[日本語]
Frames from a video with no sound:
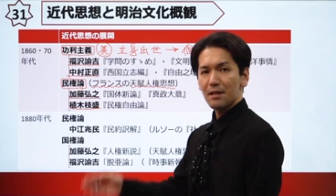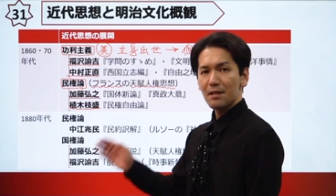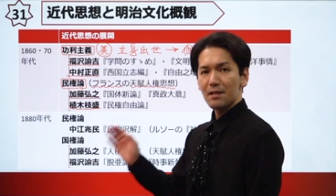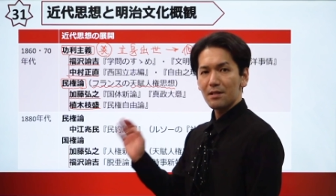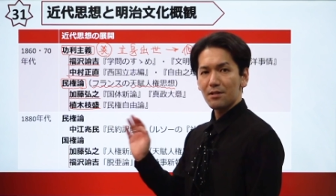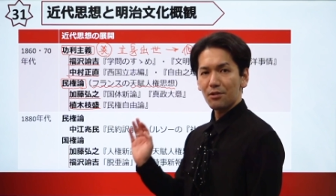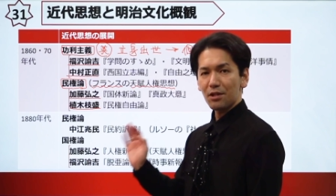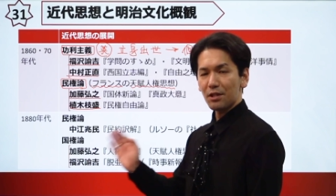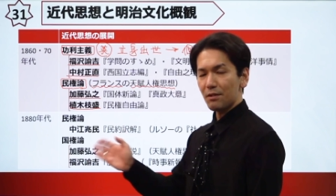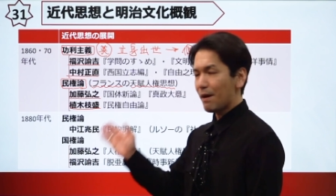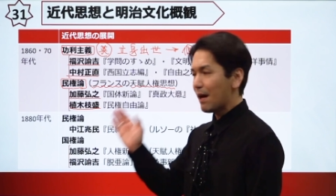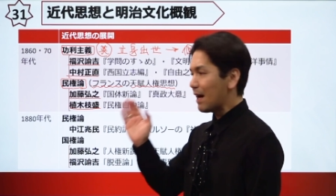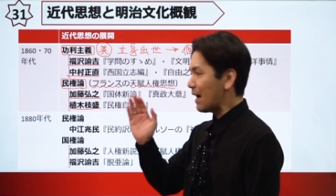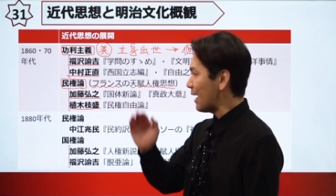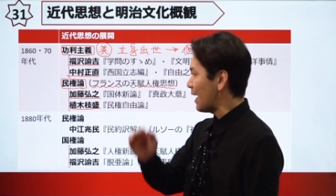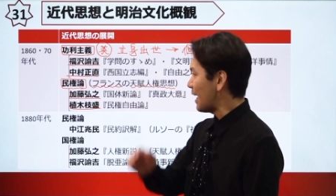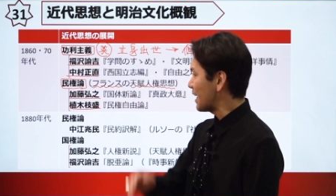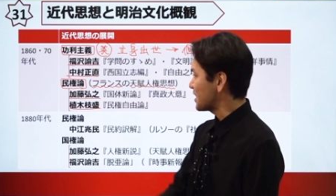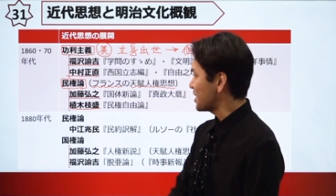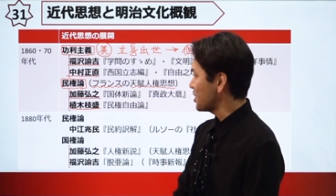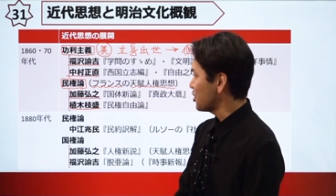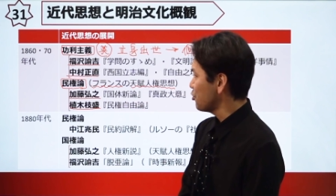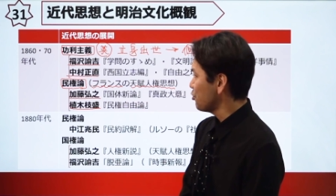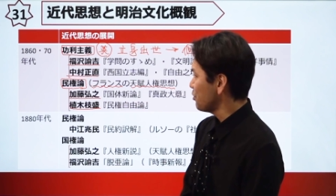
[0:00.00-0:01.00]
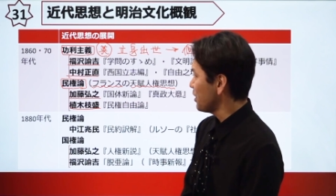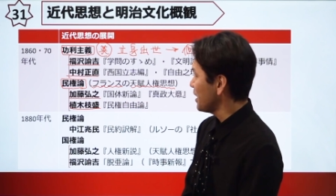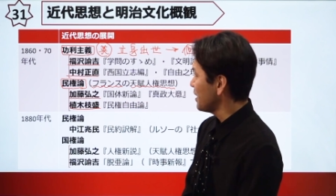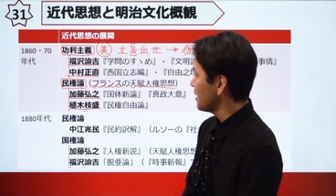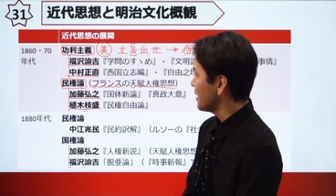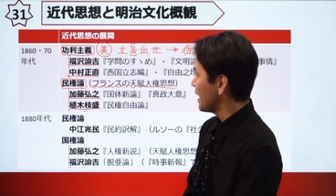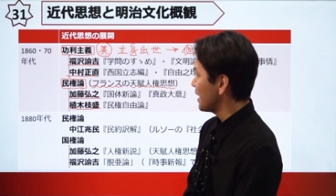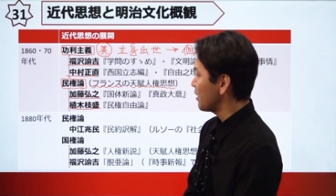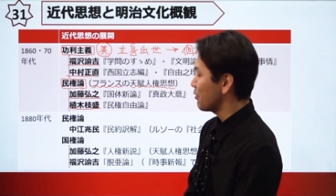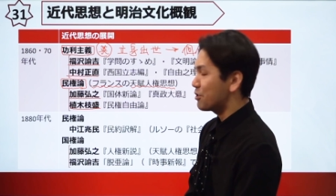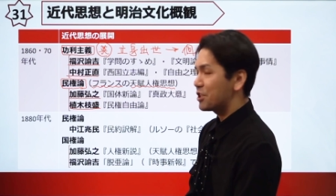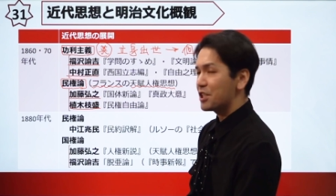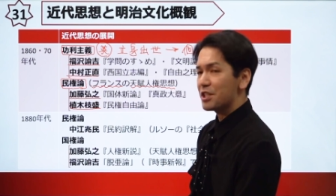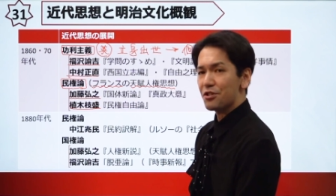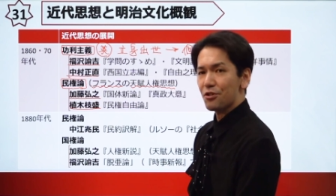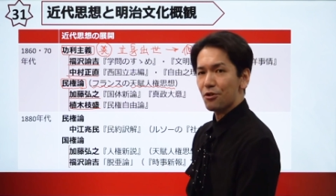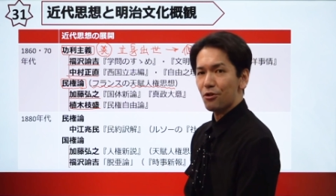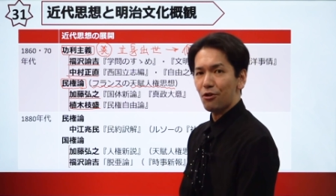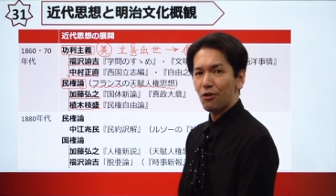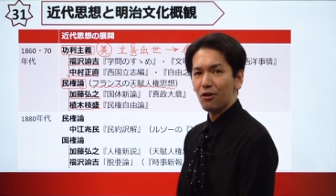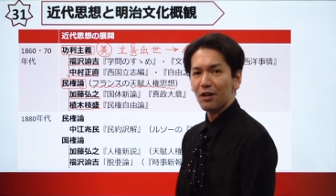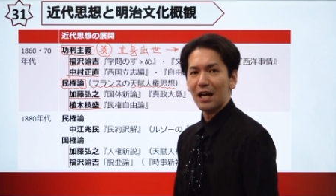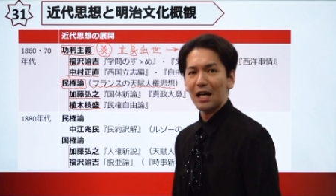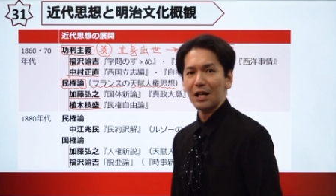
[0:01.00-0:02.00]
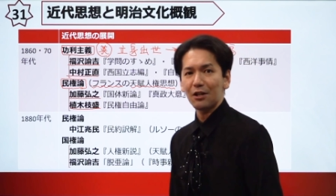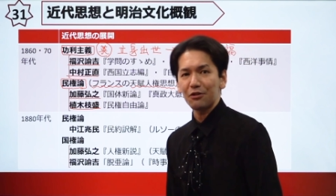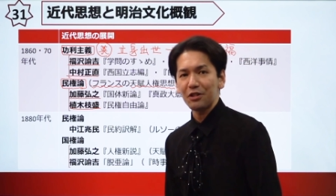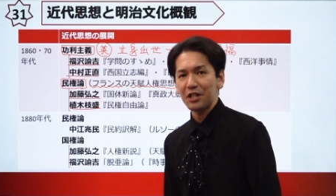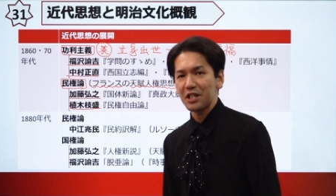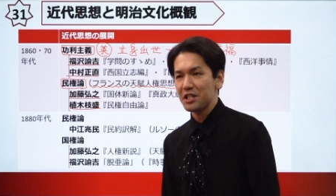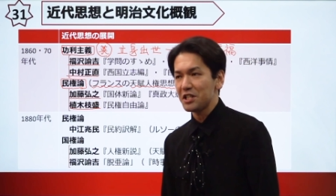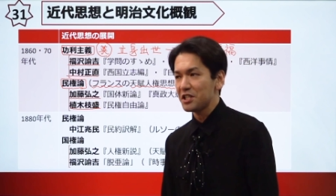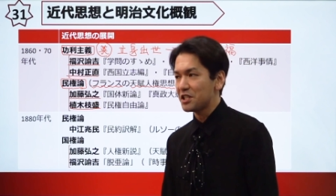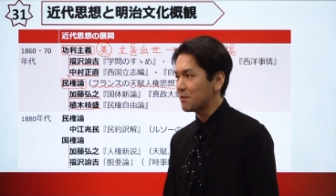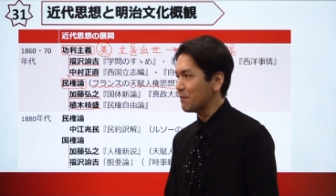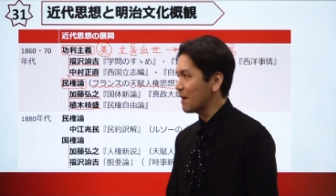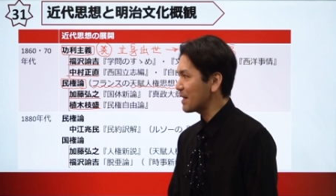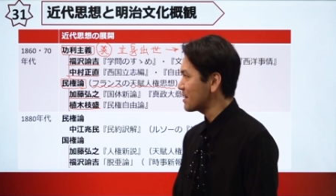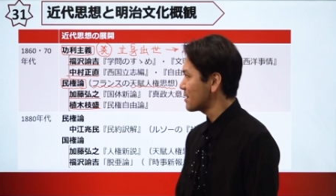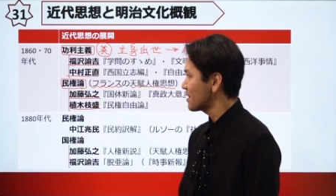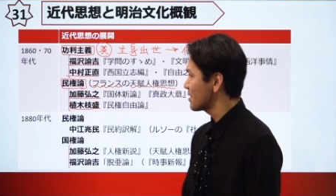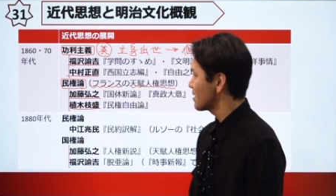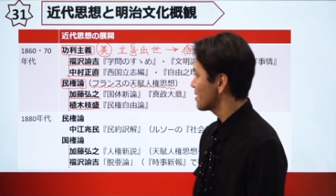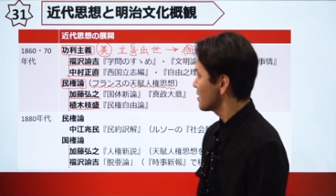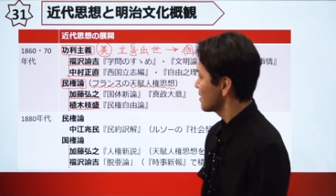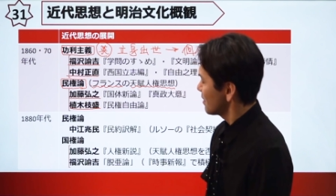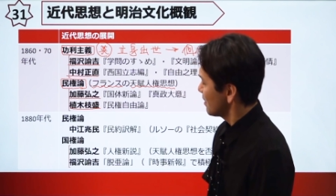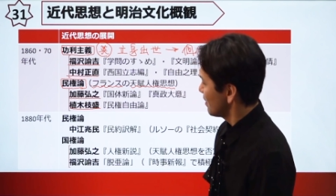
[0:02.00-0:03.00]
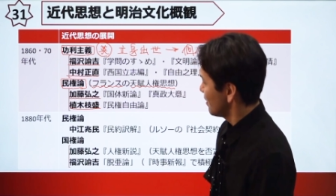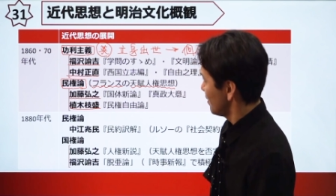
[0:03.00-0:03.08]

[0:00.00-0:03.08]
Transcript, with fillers: それでは、80年代の思想を確認します。